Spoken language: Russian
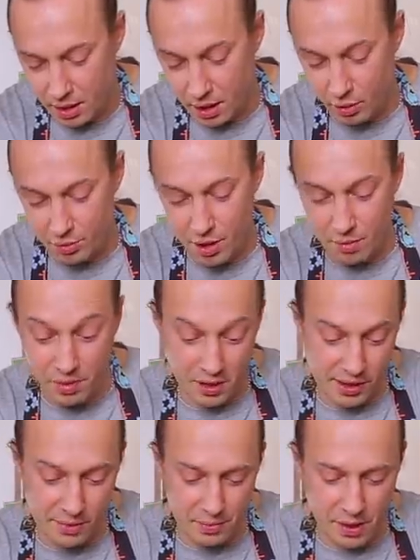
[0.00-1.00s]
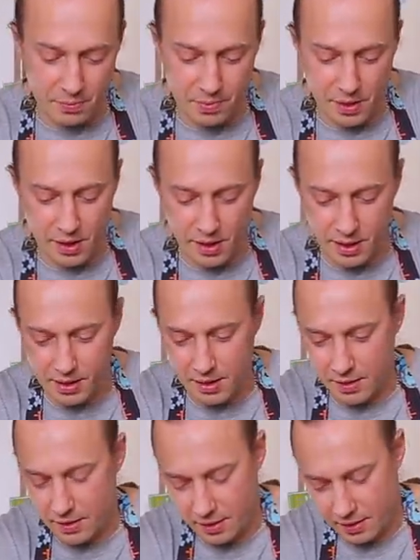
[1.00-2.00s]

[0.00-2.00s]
Да и у меня и перцы пири есть.